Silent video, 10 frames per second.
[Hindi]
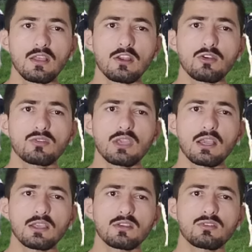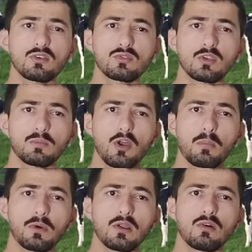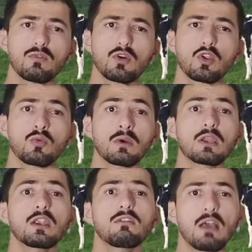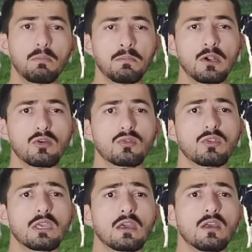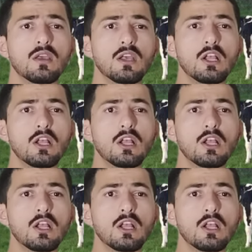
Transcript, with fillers: देनी होती है कि जिससे उसकी प्रॉपर वो र्यूमन की डेवलपमेंट होती है